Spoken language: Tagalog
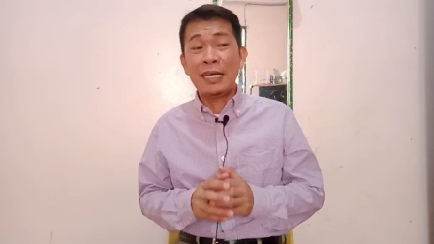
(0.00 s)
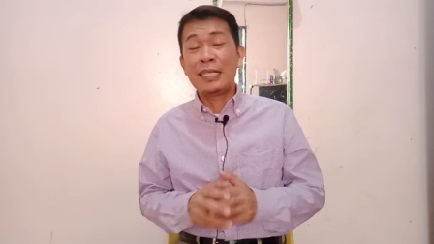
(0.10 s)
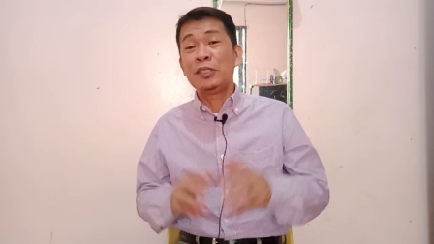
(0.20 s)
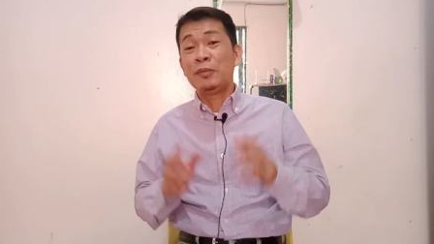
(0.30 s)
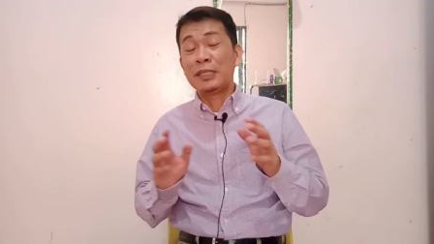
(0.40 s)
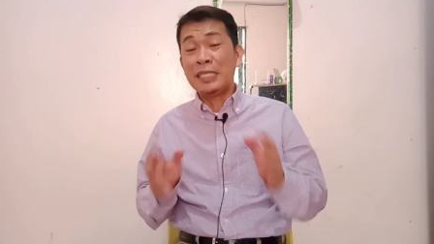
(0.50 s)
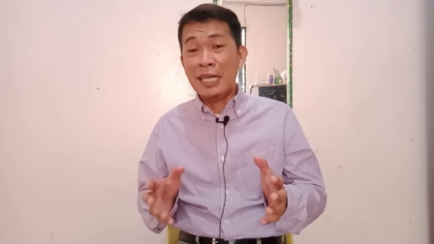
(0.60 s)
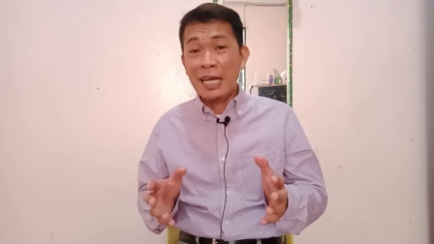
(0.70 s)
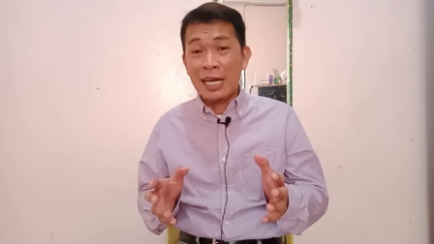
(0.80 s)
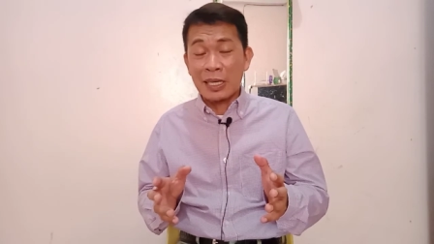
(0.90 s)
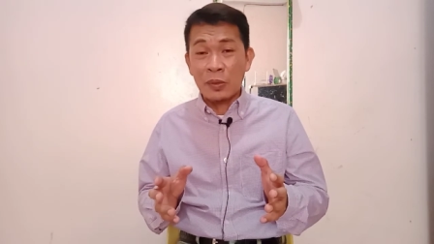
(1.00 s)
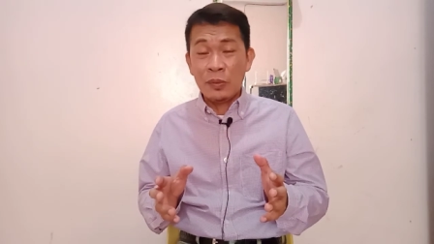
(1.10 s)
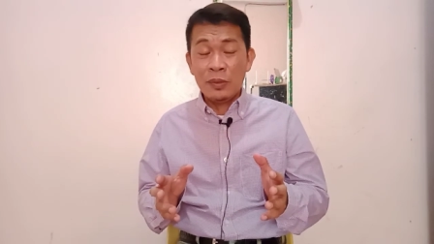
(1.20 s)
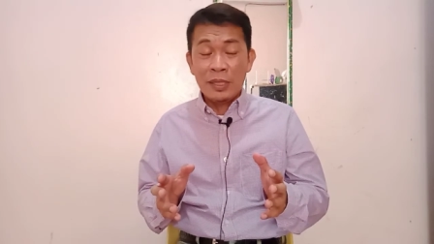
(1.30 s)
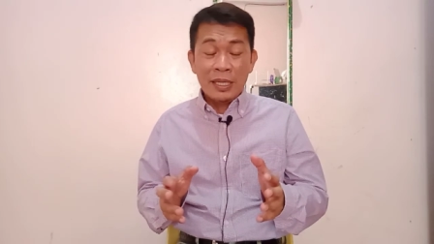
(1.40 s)
maaring dumating ang
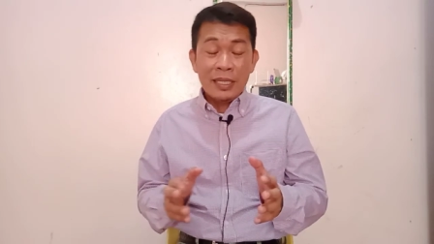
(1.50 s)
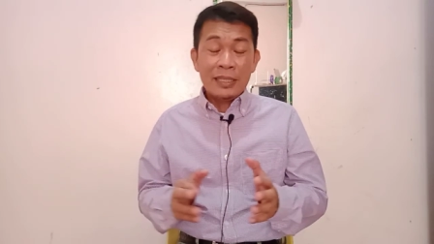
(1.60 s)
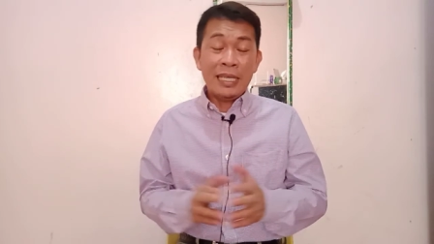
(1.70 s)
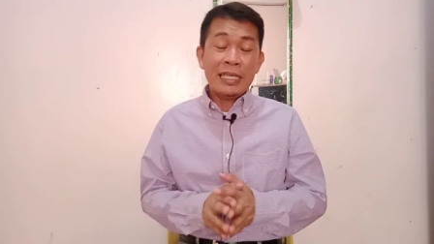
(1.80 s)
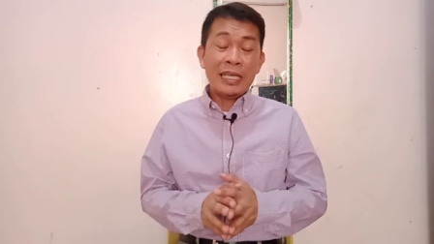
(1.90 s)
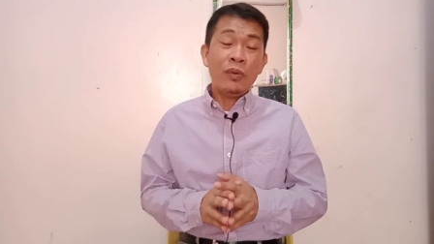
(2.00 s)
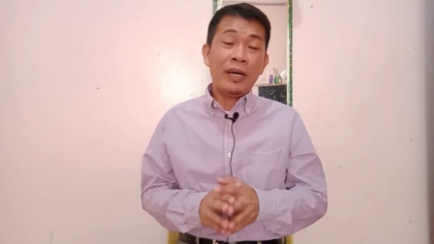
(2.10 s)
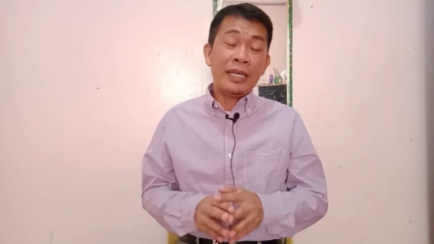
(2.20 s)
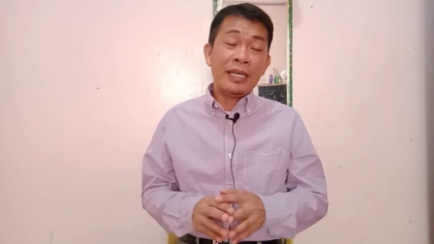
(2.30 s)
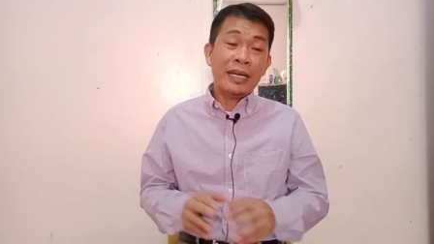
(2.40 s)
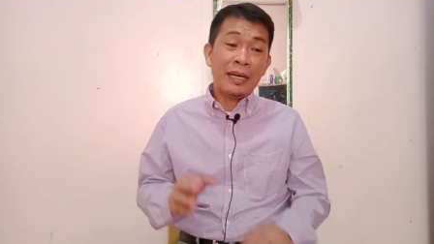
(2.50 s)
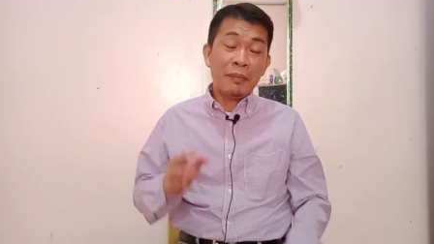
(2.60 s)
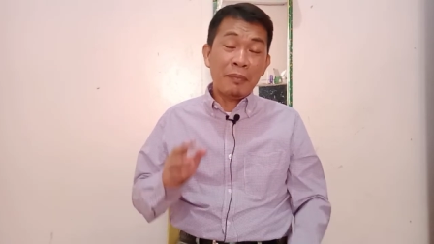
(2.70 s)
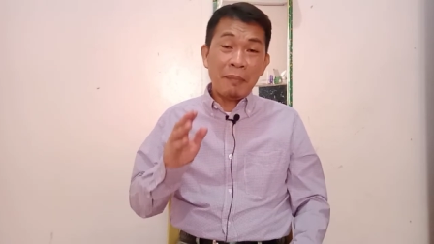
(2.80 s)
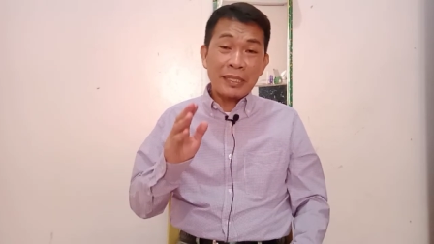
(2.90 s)
araw na ikaw ay
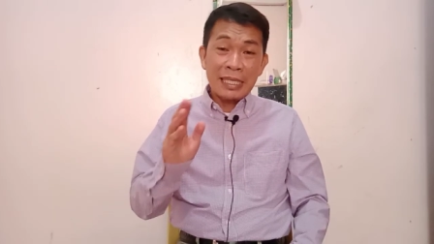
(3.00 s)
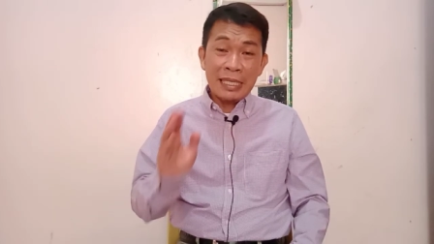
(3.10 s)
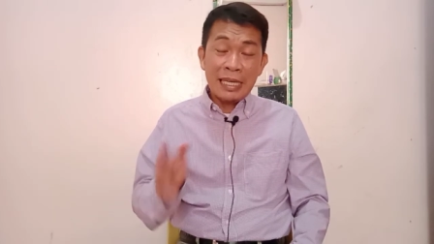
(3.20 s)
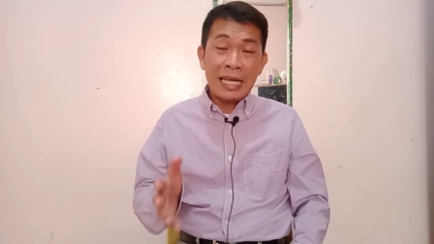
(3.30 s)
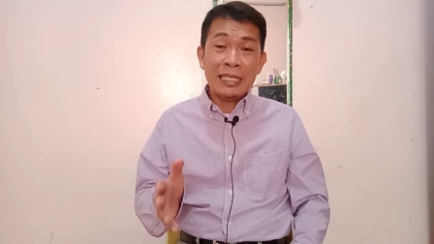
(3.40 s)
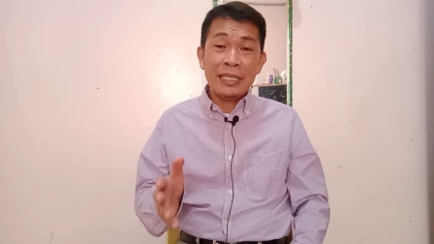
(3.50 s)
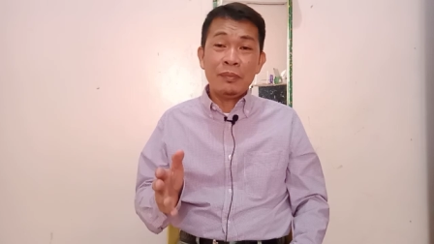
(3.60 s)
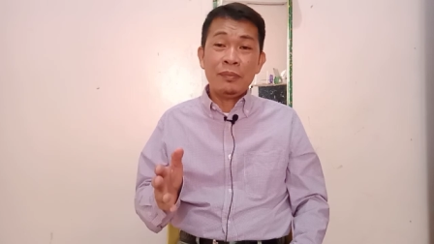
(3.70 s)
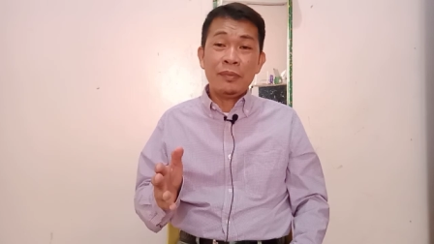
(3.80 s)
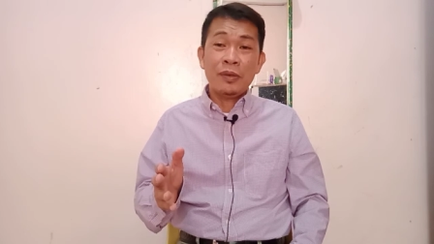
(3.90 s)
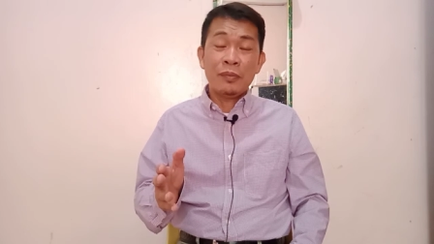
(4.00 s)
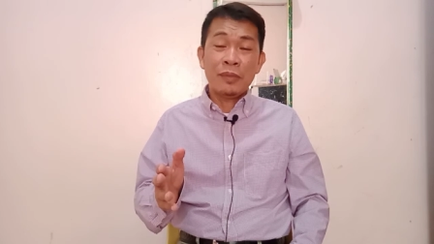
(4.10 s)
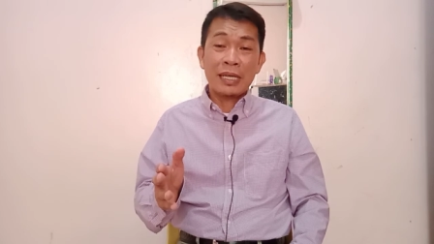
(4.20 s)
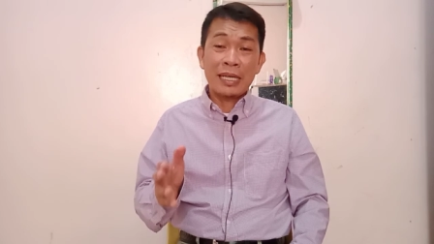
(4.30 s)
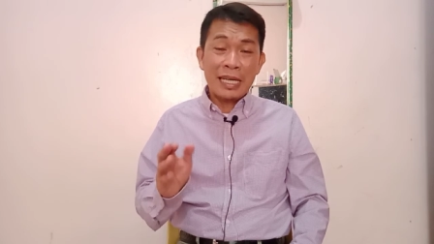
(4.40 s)
uh, mapasailalim
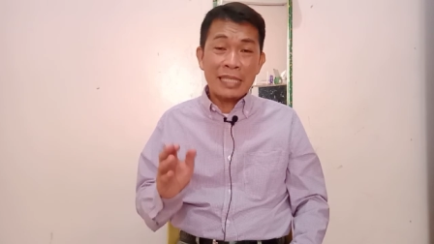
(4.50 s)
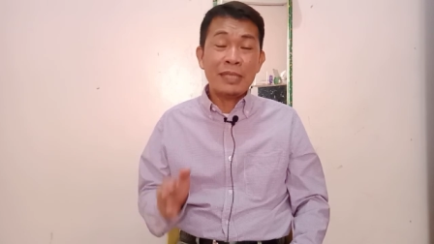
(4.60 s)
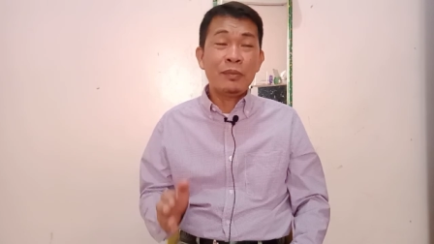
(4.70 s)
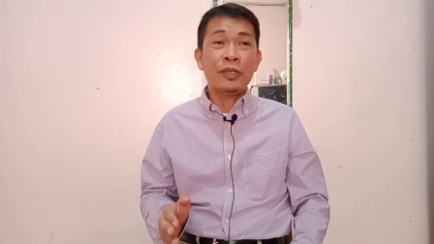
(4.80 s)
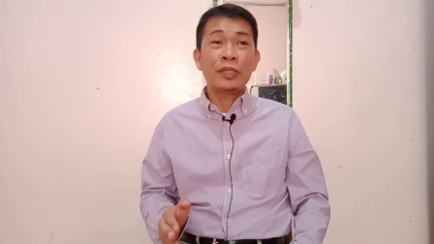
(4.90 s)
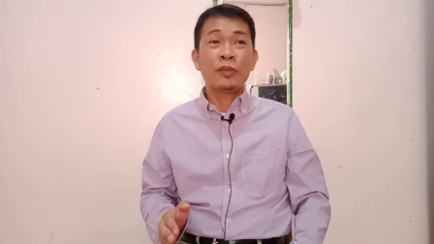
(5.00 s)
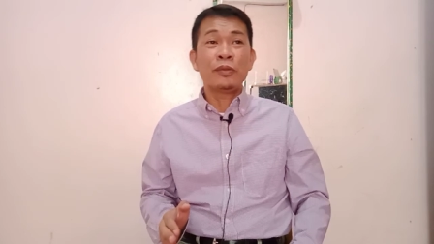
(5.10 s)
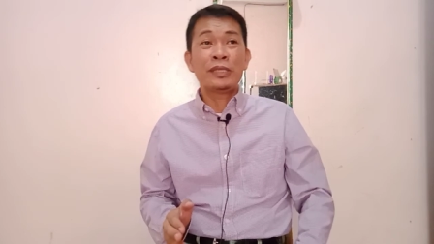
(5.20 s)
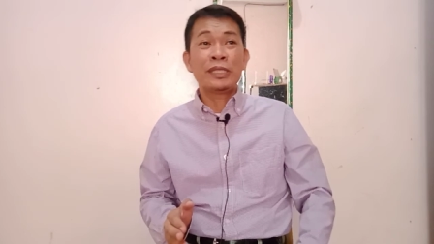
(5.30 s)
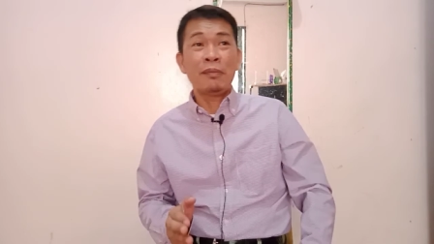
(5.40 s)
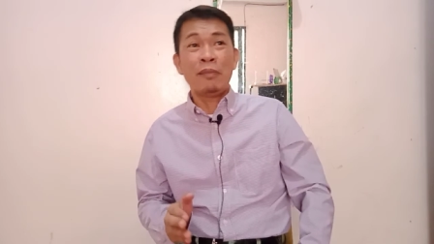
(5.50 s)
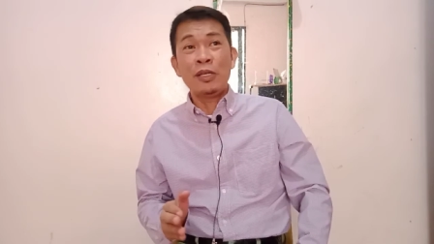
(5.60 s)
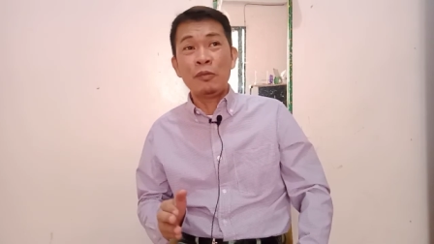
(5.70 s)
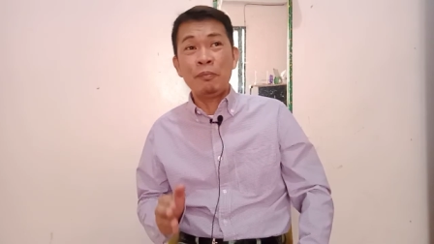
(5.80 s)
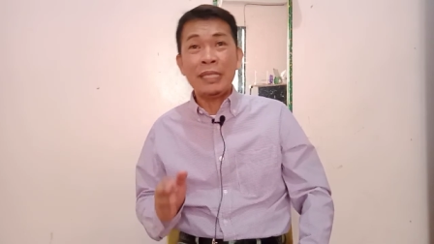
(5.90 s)
o maranasan mo itong isang
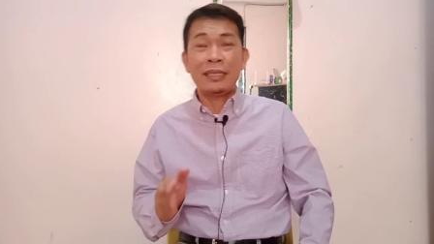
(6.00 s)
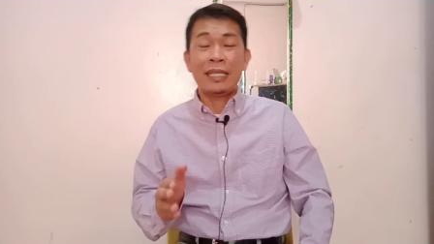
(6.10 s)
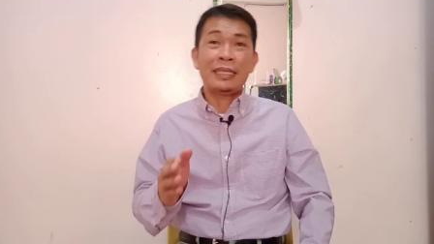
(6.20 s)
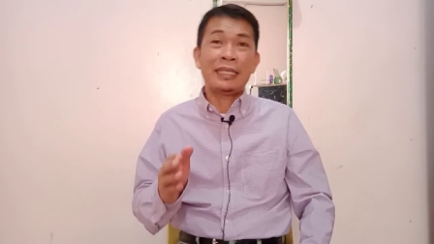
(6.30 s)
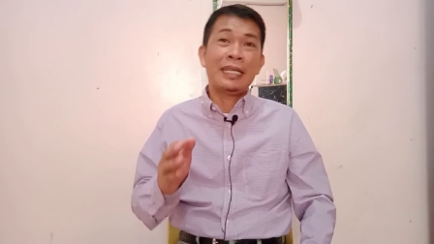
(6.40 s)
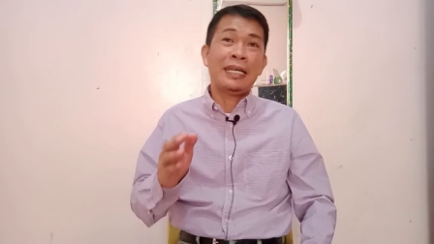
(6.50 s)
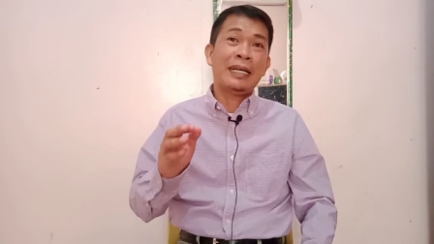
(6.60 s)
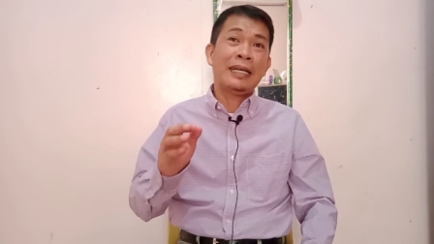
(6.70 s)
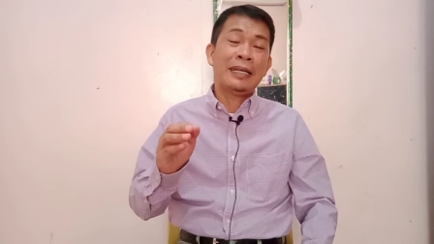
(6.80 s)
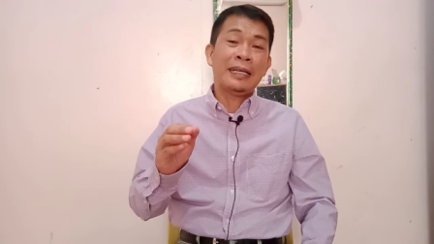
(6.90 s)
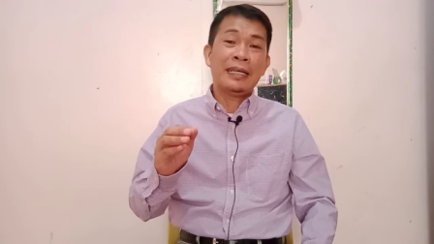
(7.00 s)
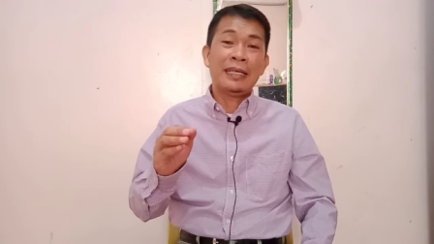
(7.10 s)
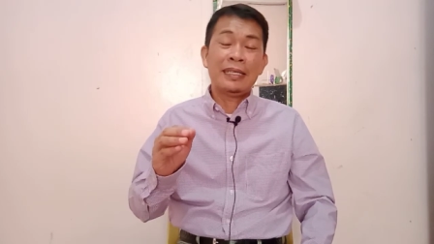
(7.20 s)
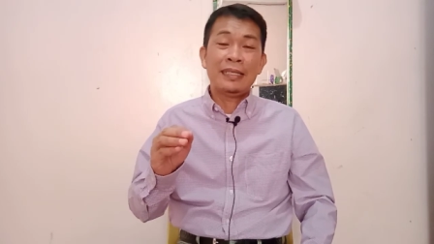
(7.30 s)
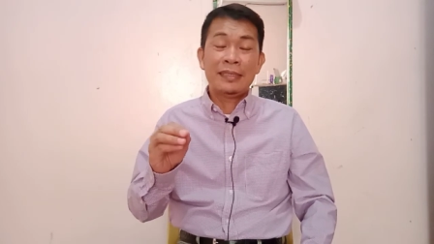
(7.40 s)
malupit at
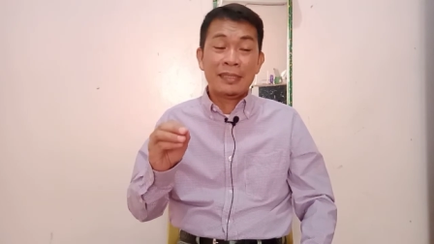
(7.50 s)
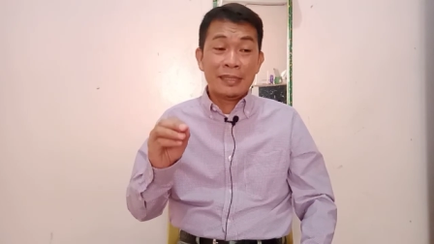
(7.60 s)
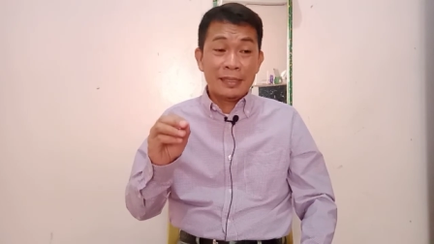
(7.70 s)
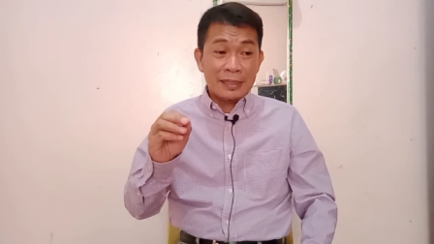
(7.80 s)
uh,